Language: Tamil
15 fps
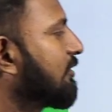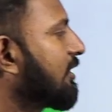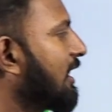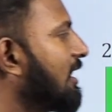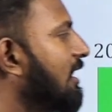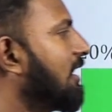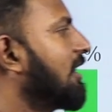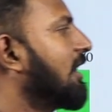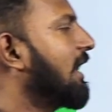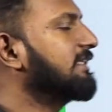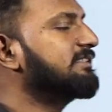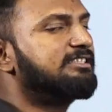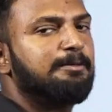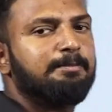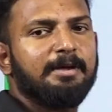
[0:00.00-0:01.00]
ஓகேங்களா
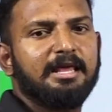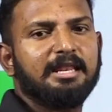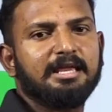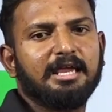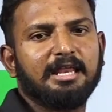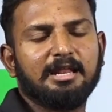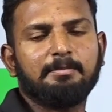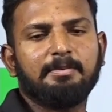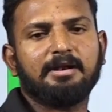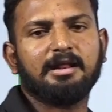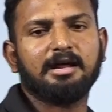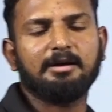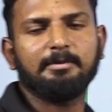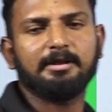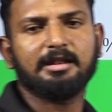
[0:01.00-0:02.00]
அஞ்சு பேருக்கு என்ன
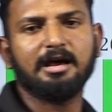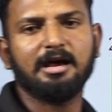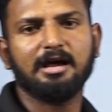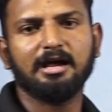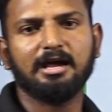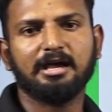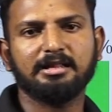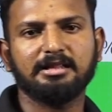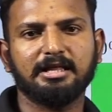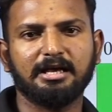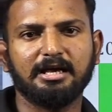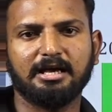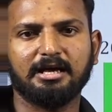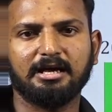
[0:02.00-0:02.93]
பண்ணுறாங்க அப்படின்னா இந்த